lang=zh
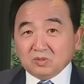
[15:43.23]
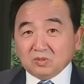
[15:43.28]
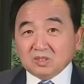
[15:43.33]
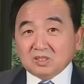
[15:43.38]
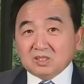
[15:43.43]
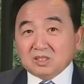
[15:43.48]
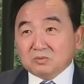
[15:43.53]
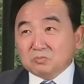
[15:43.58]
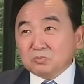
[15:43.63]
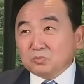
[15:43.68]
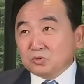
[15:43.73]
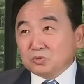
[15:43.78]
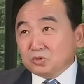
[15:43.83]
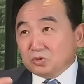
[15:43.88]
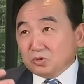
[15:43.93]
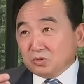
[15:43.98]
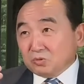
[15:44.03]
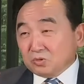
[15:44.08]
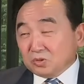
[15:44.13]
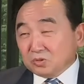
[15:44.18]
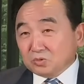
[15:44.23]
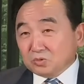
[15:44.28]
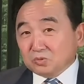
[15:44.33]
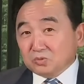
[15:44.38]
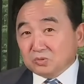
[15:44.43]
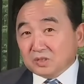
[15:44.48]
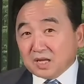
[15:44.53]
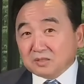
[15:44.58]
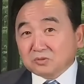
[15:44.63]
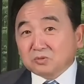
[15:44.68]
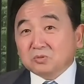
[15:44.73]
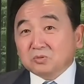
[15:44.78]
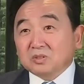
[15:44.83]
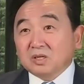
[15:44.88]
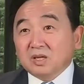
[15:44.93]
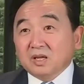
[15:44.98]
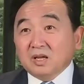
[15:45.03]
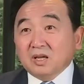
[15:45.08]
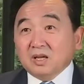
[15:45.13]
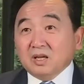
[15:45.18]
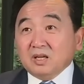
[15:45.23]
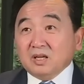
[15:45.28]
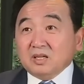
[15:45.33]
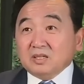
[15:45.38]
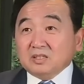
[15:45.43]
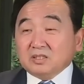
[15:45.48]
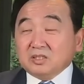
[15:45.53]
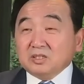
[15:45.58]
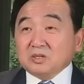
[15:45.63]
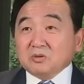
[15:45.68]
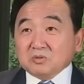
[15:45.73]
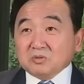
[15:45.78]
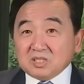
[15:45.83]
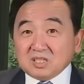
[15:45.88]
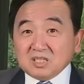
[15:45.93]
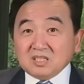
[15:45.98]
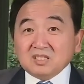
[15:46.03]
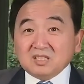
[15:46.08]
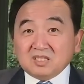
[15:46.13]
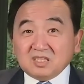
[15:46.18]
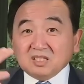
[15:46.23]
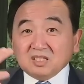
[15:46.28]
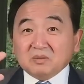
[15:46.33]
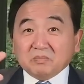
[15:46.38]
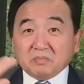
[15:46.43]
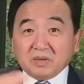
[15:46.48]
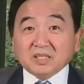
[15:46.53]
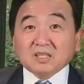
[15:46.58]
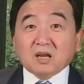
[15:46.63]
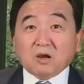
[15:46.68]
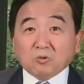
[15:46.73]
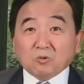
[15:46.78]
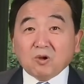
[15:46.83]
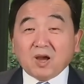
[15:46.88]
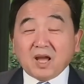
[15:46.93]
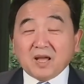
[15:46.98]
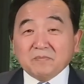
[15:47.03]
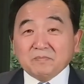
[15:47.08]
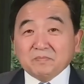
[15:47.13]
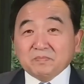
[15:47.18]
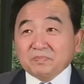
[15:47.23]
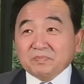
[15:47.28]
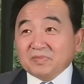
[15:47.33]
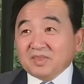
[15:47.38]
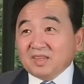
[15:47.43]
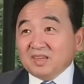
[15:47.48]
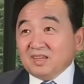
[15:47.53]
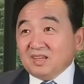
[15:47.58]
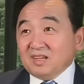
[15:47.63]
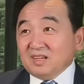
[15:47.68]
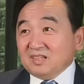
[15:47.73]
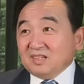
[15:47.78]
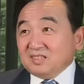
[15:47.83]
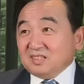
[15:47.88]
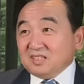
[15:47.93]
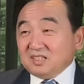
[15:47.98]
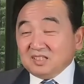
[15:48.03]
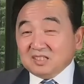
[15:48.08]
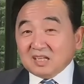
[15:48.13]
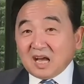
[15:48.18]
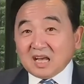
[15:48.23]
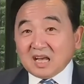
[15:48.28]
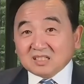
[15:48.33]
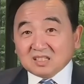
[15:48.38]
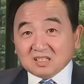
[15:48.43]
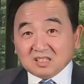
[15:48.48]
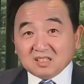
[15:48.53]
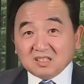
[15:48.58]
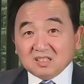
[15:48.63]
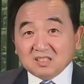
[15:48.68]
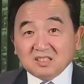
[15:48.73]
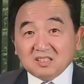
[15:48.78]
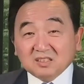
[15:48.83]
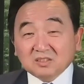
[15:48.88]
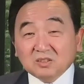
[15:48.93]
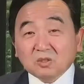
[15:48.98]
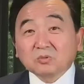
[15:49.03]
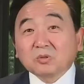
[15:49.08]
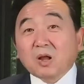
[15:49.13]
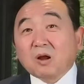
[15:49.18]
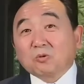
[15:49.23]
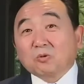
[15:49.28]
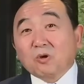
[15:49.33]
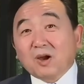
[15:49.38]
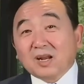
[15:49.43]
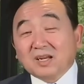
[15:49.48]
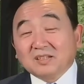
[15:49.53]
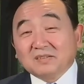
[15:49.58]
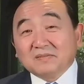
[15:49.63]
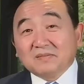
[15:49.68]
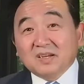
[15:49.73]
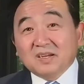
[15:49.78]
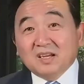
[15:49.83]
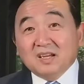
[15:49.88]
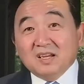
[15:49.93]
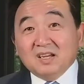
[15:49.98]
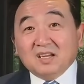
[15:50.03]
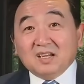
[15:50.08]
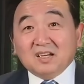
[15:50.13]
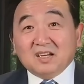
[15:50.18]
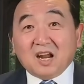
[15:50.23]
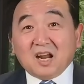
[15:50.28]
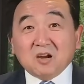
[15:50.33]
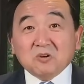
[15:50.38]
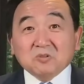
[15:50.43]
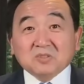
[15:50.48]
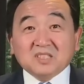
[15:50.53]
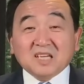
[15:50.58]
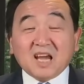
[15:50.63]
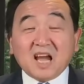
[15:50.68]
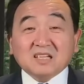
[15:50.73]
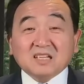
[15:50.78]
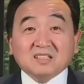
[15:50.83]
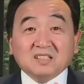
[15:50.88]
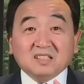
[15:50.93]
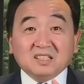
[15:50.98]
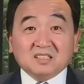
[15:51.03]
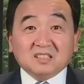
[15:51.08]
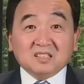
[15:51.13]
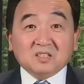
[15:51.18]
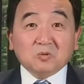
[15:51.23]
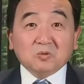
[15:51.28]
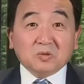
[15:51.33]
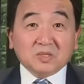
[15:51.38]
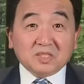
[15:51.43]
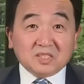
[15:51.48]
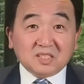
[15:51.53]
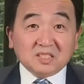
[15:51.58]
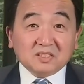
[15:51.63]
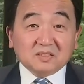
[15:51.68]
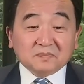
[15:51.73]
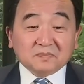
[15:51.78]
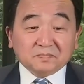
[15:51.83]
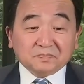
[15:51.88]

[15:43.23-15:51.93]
金木水火土当中，只有金星没捣乱，其他四颗星都捣乱了，然后加上了一颗彗星。